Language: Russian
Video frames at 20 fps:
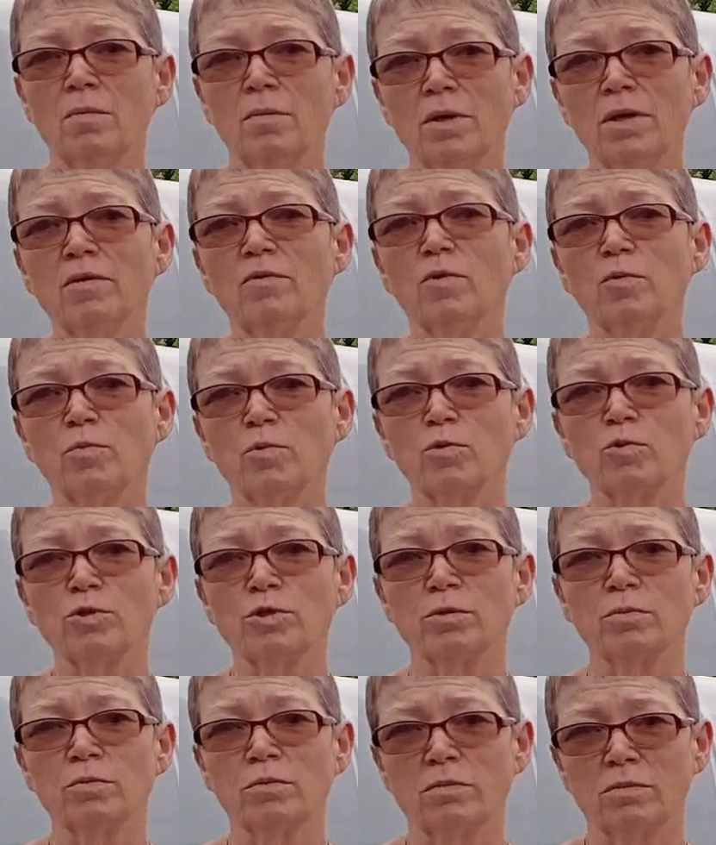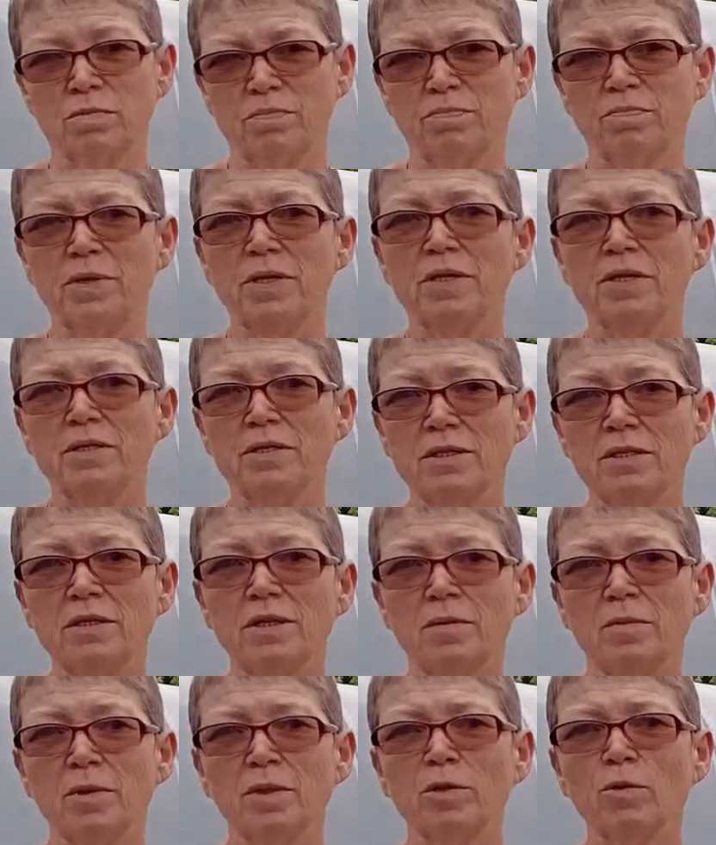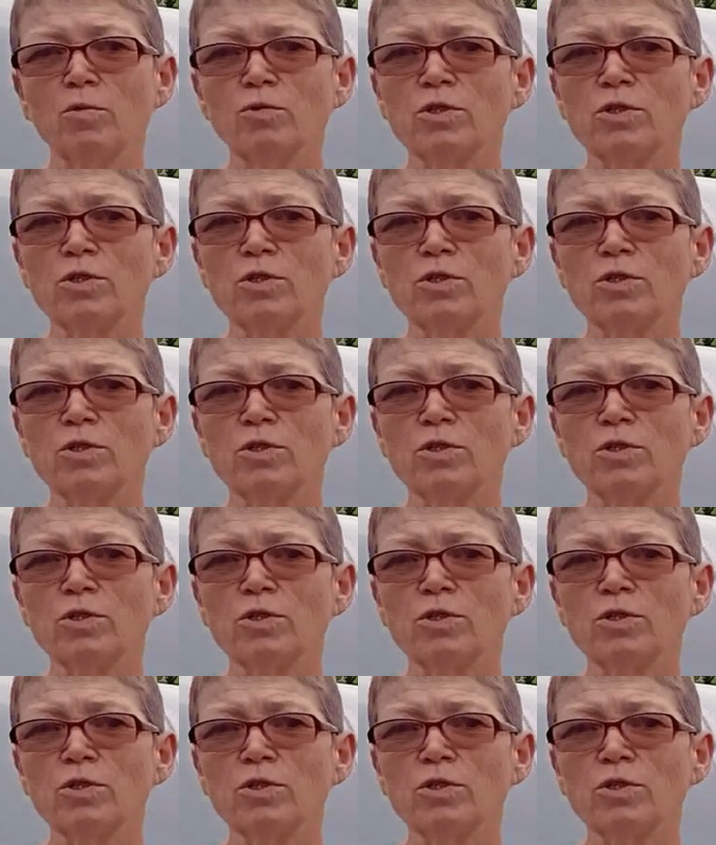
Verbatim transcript: мы его просим, принеси нам это.